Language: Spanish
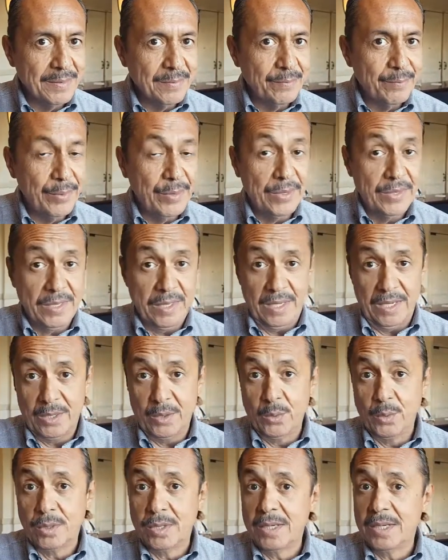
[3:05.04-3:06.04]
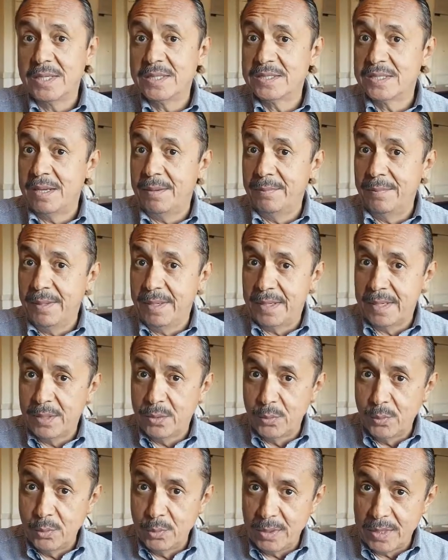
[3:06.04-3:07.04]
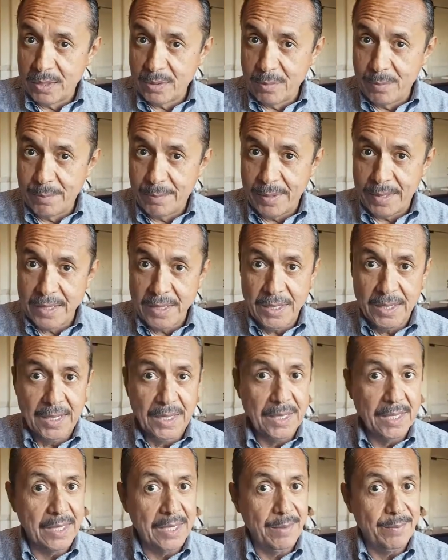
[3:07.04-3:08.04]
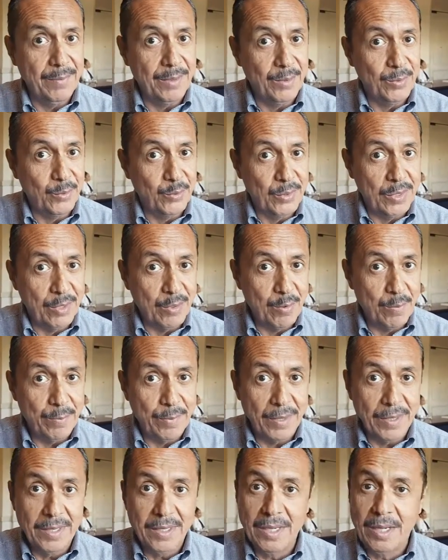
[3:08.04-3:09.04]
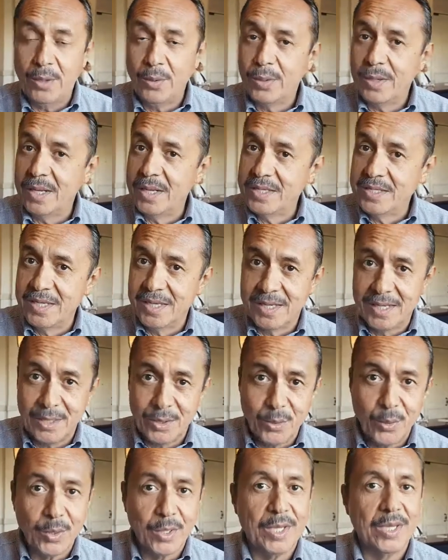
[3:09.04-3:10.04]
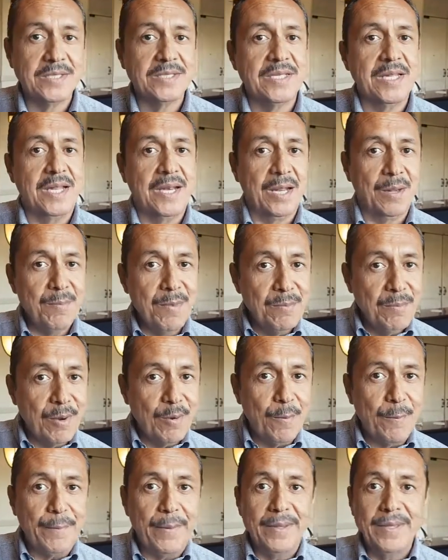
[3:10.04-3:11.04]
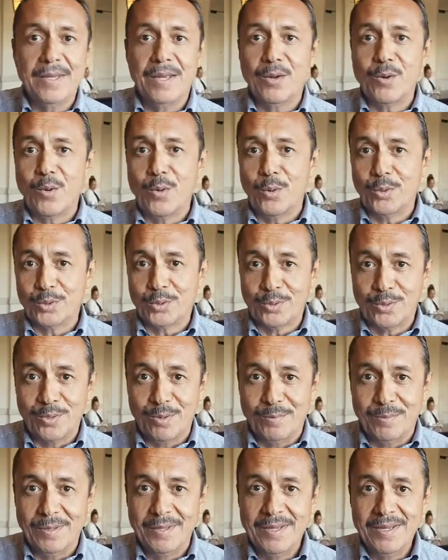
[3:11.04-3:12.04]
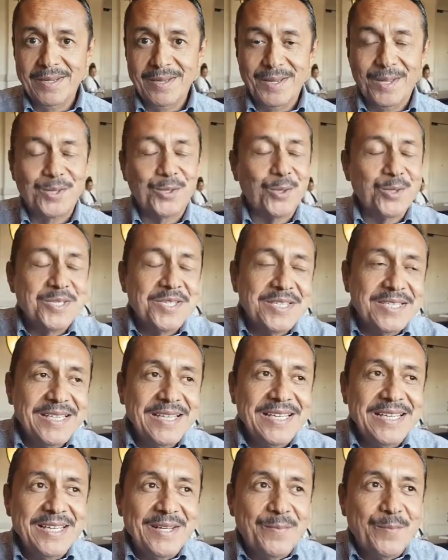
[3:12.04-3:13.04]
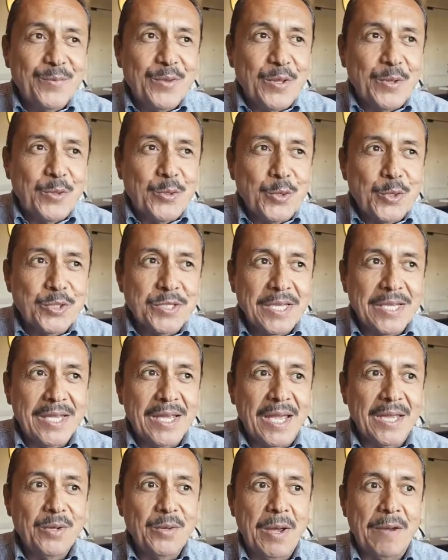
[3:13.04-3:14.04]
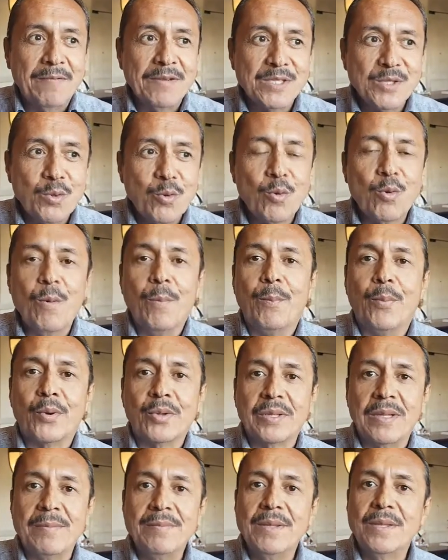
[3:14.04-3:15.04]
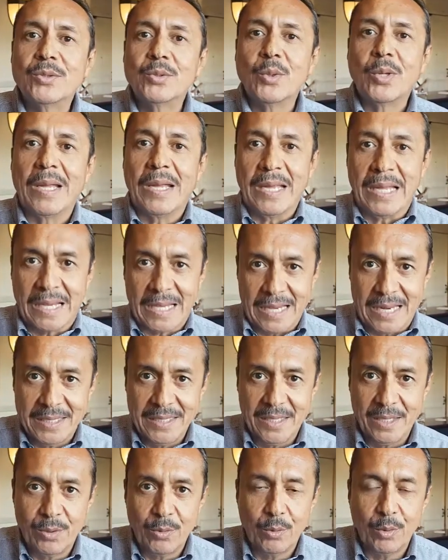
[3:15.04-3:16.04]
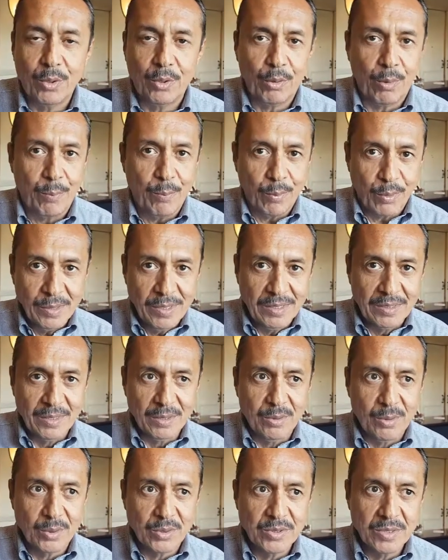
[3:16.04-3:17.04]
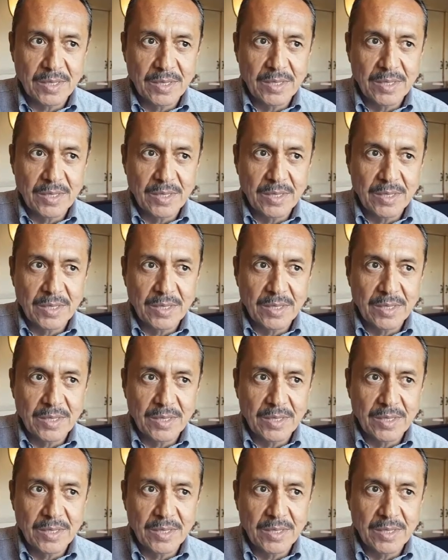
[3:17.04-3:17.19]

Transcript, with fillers: pidieron que les cambiaran una compañía, les cambiaron una compañía, ahora dicen que no, que está la misma compañía con otro nombre. Entonces, no sé, hay a veces un comportamiento errático de los políticos